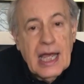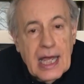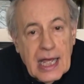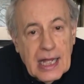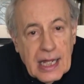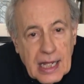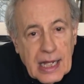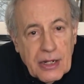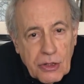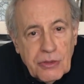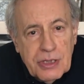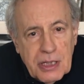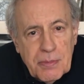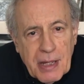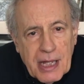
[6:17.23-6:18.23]
e, e, non
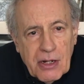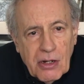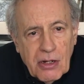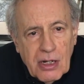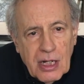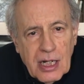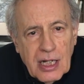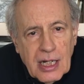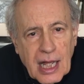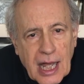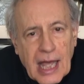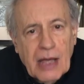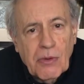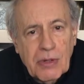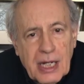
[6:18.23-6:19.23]
di meno
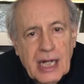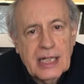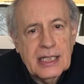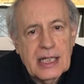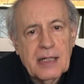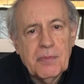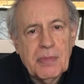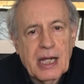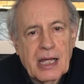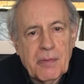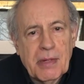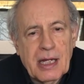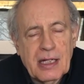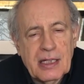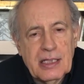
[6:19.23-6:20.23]
è un grande
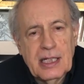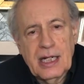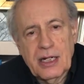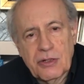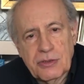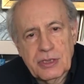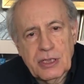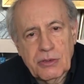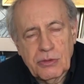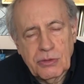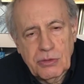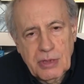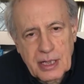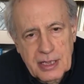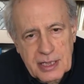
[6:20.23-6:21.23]
emblema della nostra
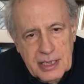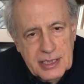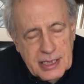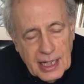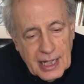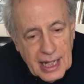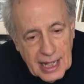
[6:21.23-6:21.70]
cultura artistica.